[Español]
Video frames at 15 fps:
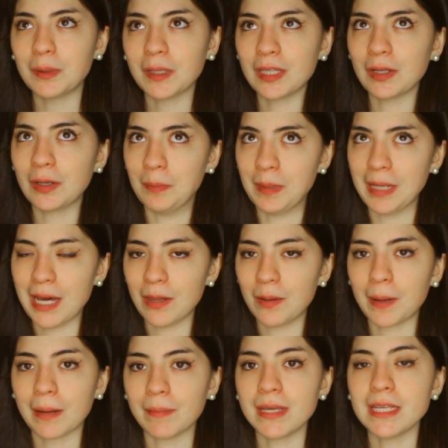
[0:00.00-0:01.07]
poquito complicado
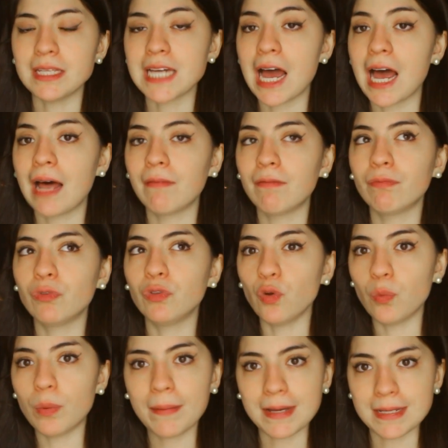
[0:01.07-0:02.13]
para mí, ya
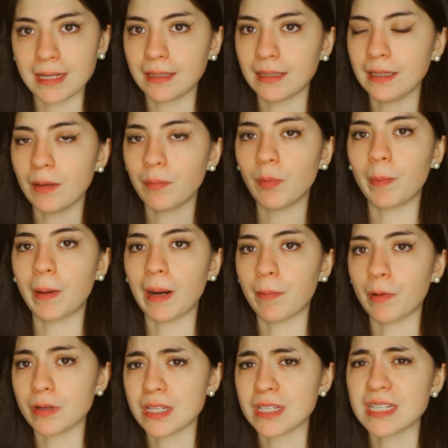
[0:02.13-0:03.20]
tuve bastante tiempo para
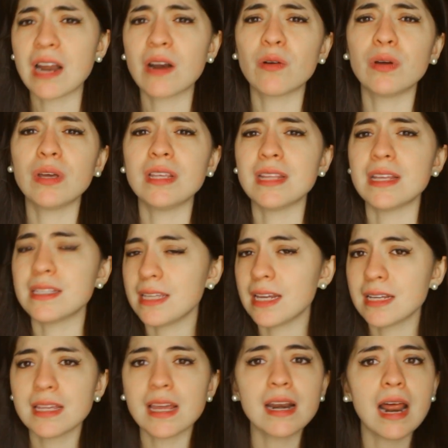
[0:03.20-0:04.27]
procesarlo y
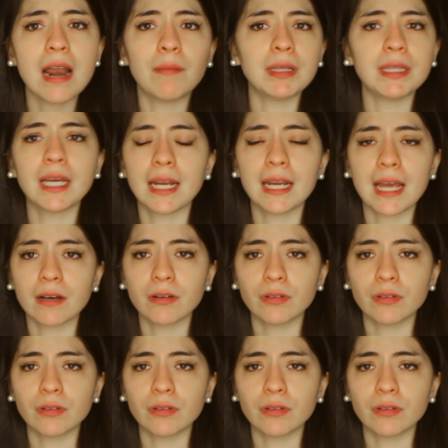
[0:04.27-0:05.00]
decir si realmente quería